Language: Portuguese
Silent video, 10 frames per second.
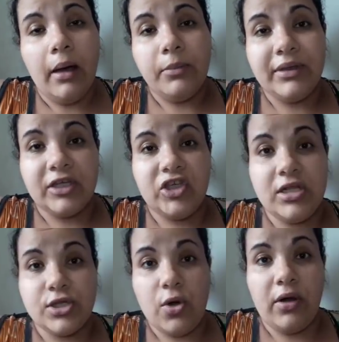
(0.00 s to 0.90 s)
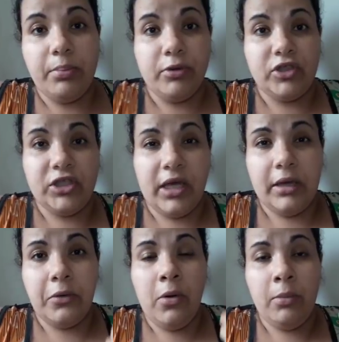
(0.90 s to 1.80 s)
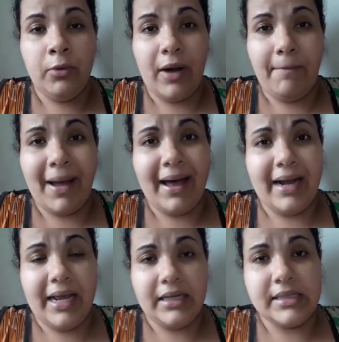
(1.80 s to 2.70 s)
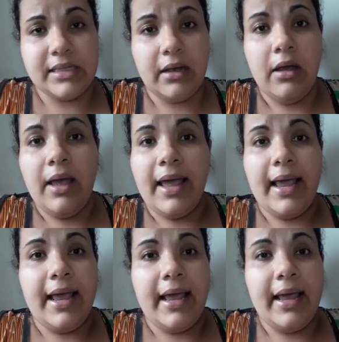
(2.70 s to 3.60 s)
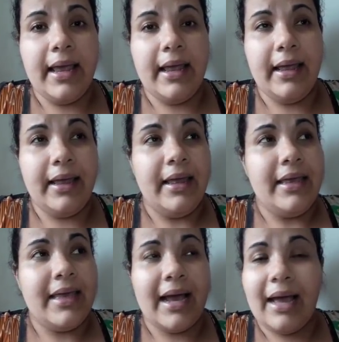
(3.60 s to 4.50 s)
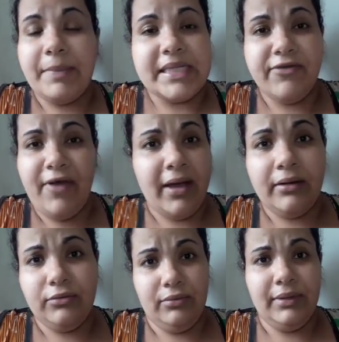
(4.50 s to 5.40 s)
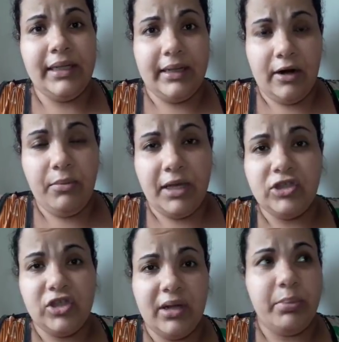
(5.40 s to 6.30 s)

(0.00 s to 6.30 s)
Muita gente escolhe por dinheiro, por aparência, é, e acaba se ferrando, literalmente, né?